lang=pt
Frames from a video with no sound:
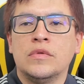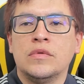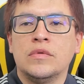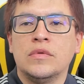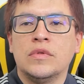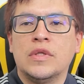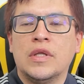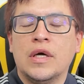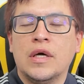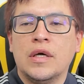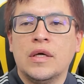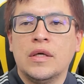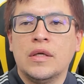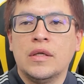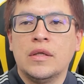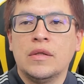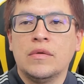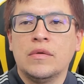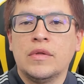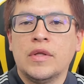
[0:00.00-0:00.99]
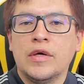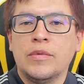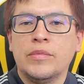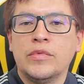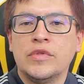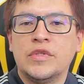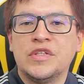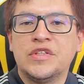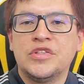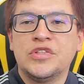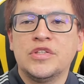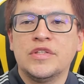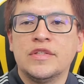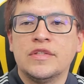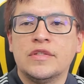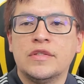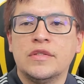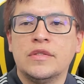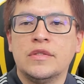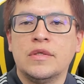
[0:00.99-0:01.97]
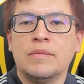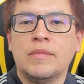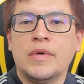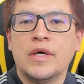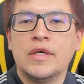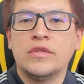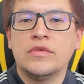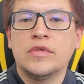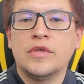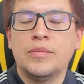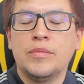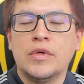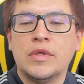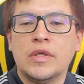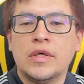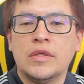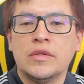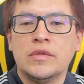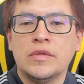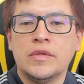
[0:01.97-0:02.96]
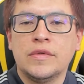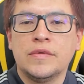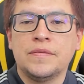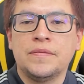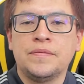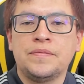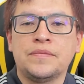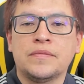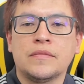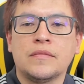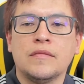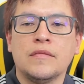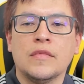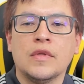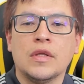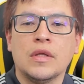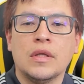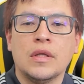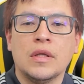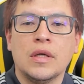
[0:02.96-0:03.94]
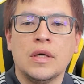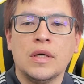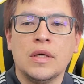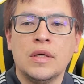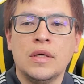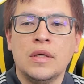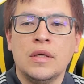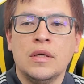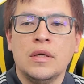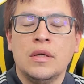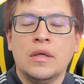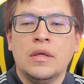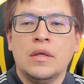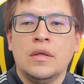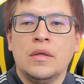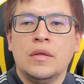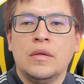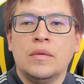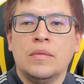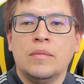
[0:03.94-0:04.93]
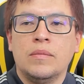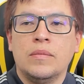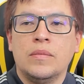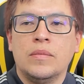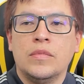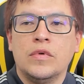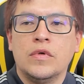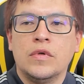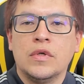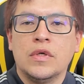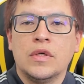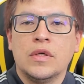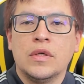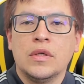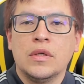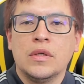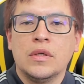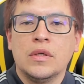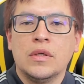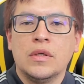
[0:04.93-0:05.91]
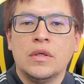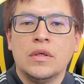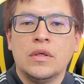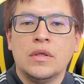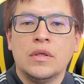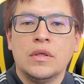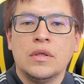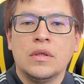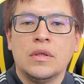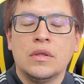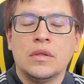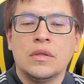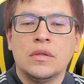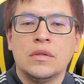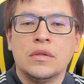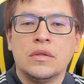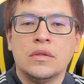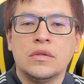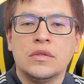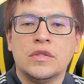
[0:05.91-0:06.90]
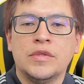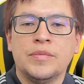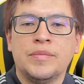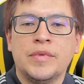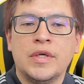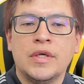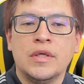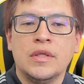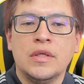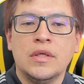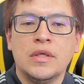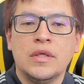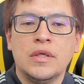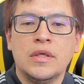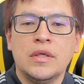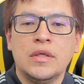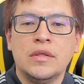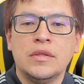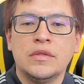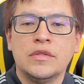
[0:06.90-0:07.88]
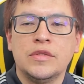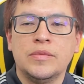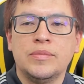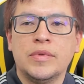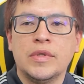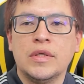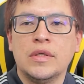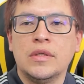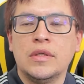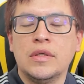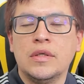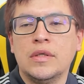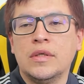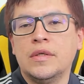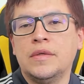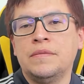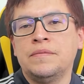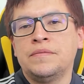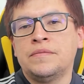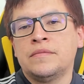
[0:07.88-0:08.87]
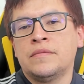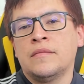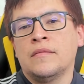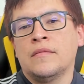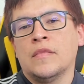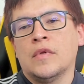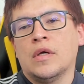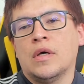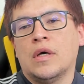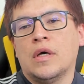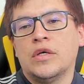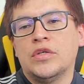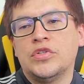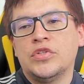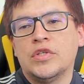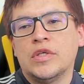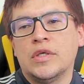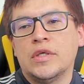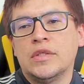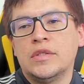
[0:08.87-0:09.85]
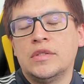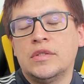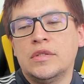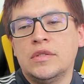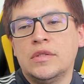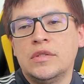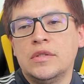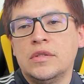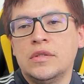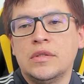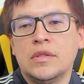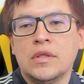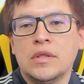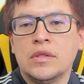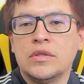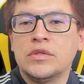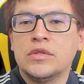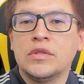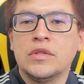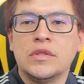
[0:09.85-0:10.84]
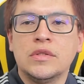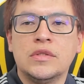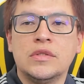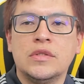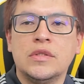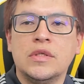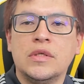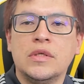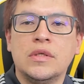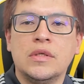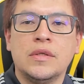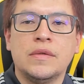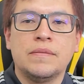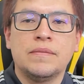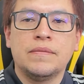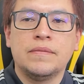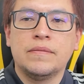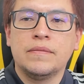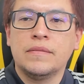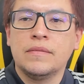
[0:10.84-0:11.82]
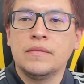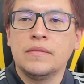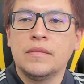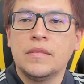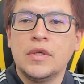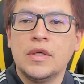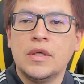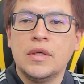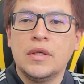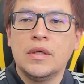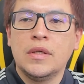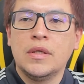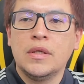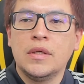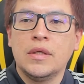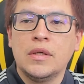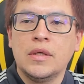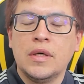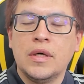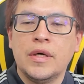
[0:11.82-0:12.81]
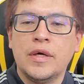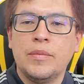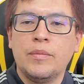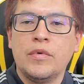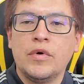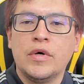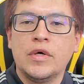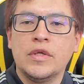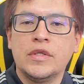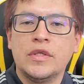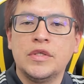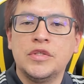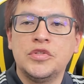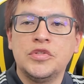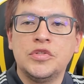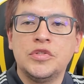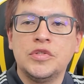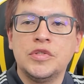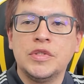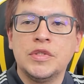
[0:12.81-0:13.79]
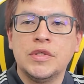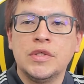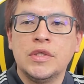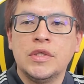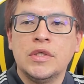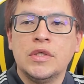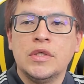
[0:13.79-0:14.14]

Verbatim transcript: não tem, não tem muitas chances mais no campeonato não. É, porque se perder, se perder, a chance, a chance é, é, é remota de,